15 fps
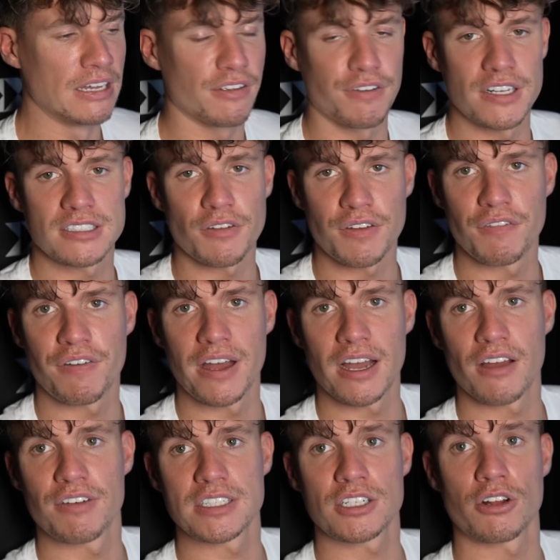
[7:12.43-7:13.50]
Ich finde es auf jeden Fall
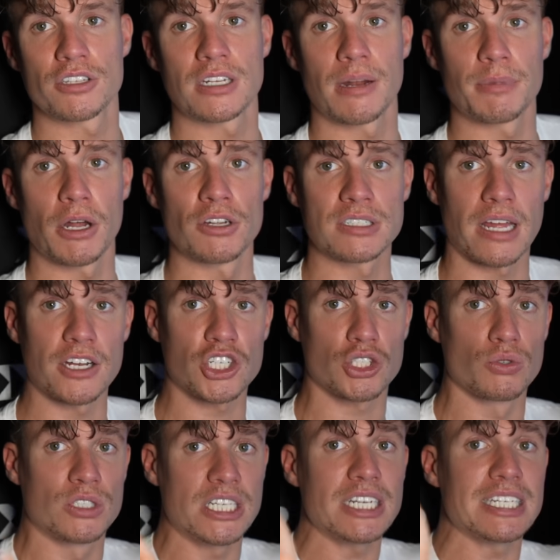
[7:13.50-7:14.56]
irre, wenn sich Leute damit auskennen.
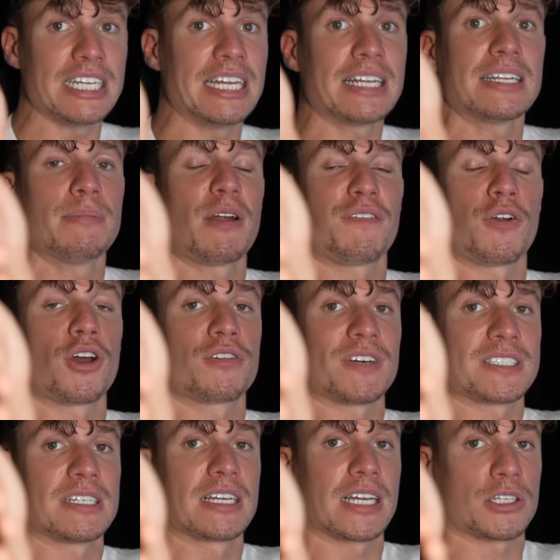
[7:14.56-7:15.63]
Studiert irgendjemand von euch
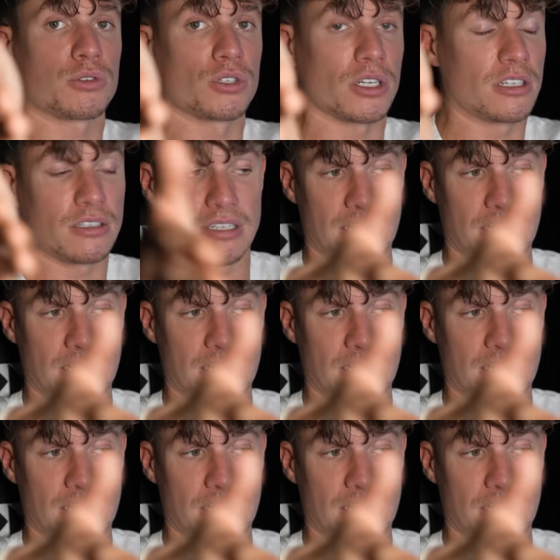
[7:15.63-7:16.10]
was in die Richtung?